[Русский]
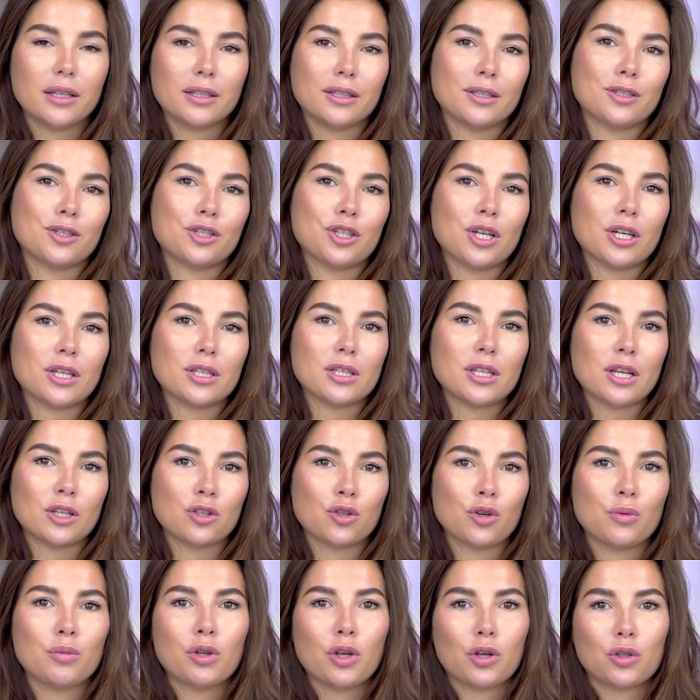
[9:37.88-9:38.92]
Это сейчас
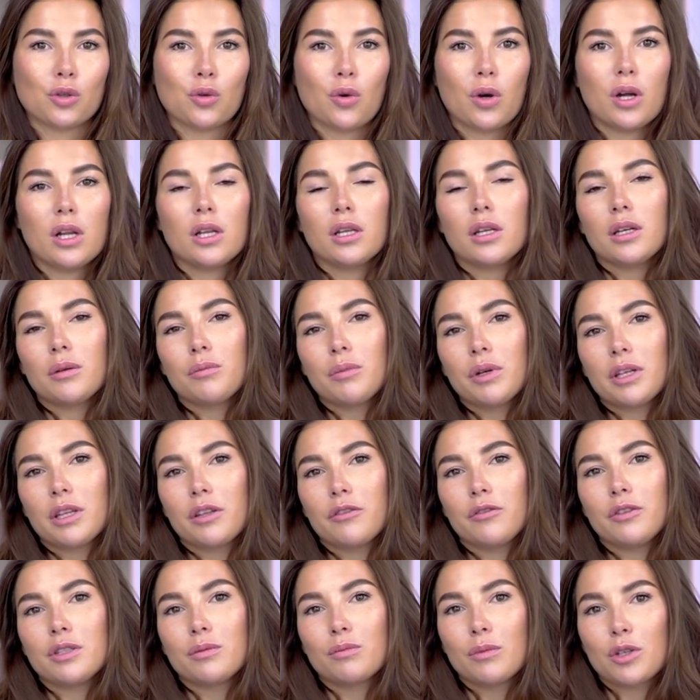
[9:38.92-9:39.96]
особенно актуально, мы это
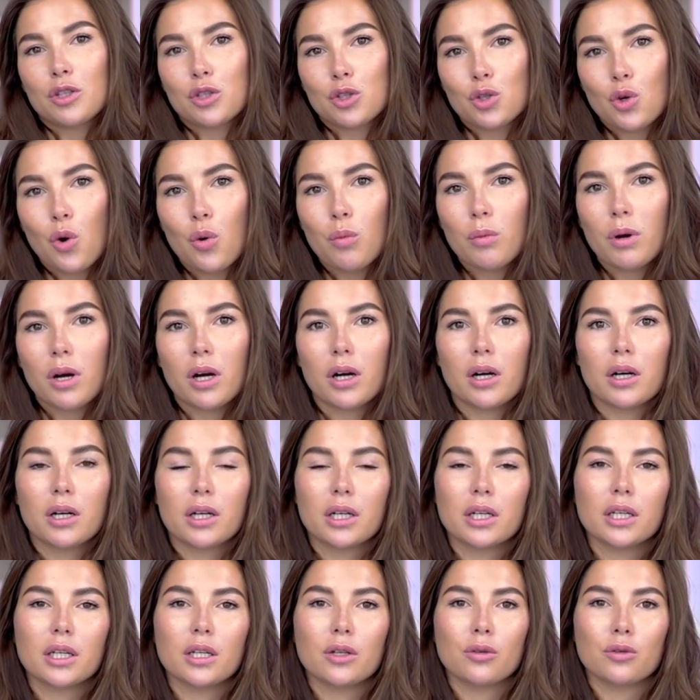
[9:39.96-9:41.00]
видим на
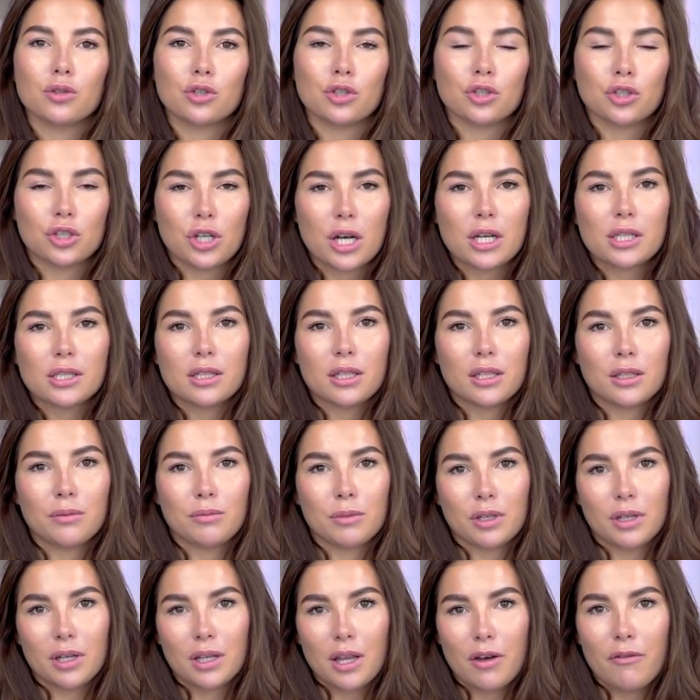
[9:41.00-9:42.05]
съемках, и очень часто
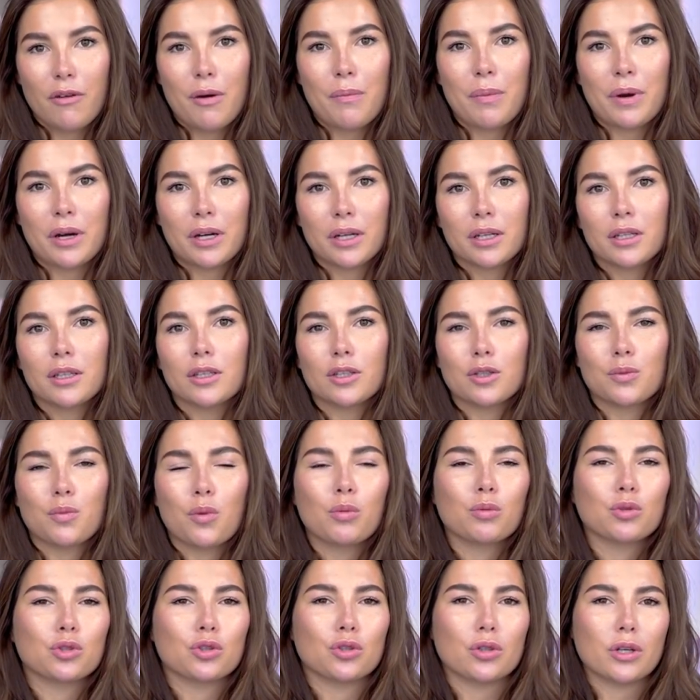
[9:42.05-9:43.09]
именно голова покрыта с
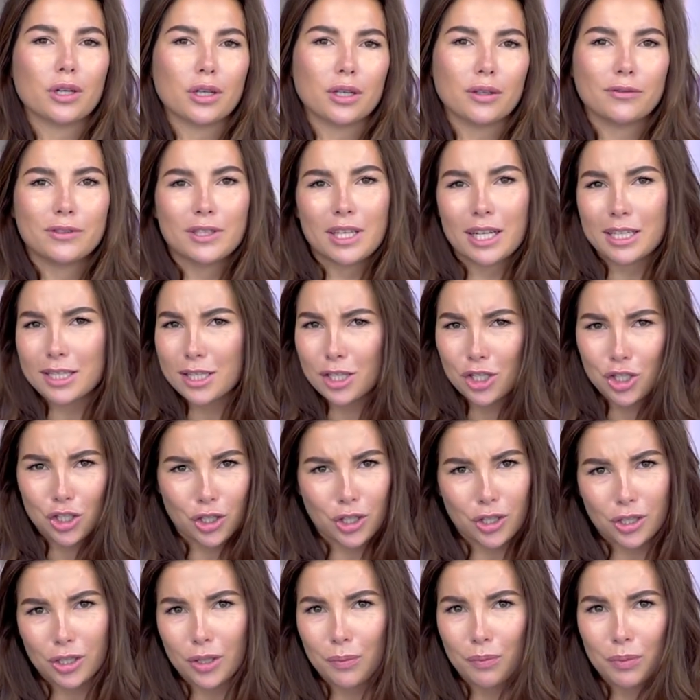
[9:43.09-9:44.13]
помощью каких-то различных
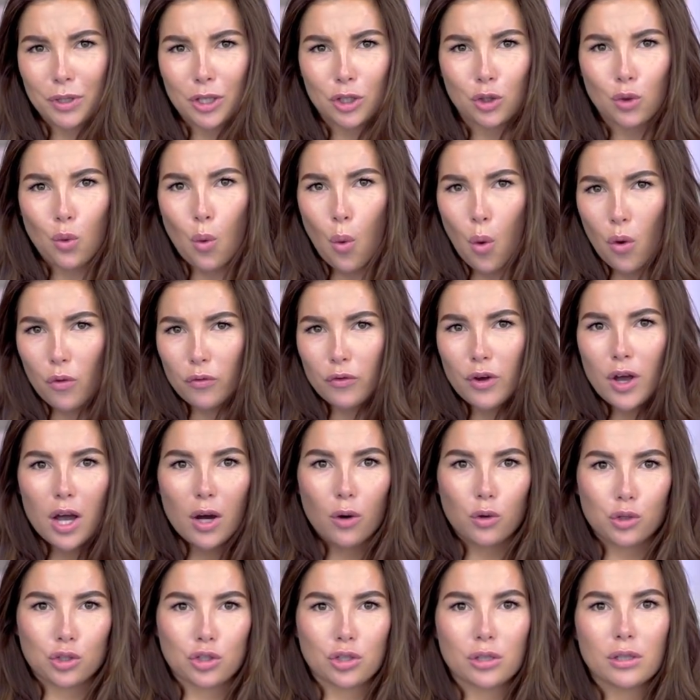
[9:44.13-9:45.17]
каких-то платков,
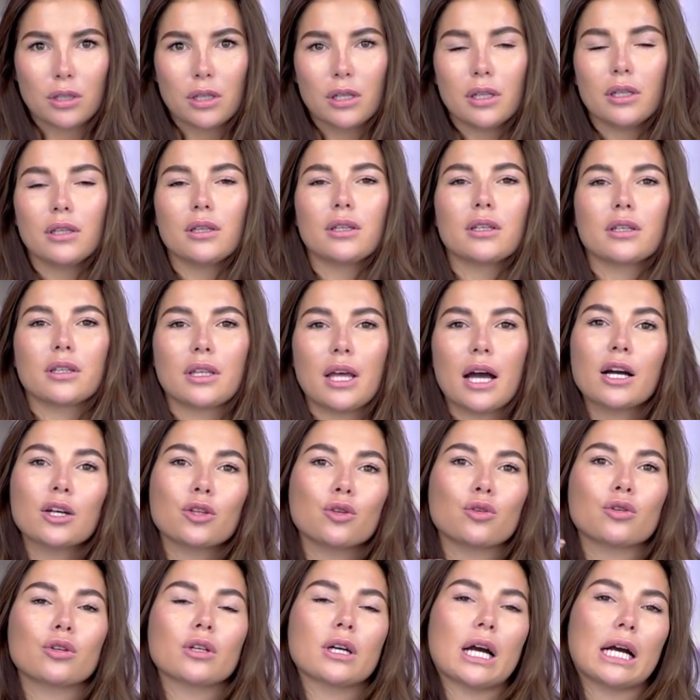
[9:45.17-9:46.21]
очень длинных, да,
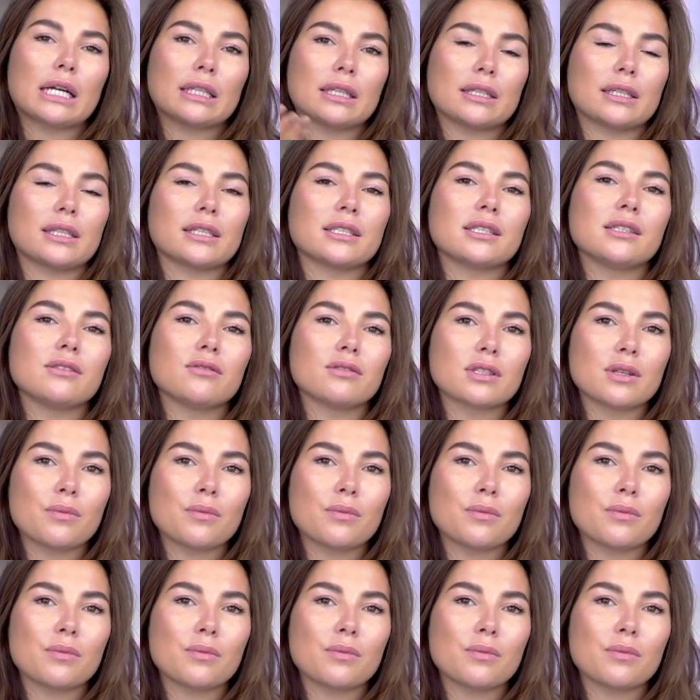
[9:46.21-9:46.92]
которые как-то красиво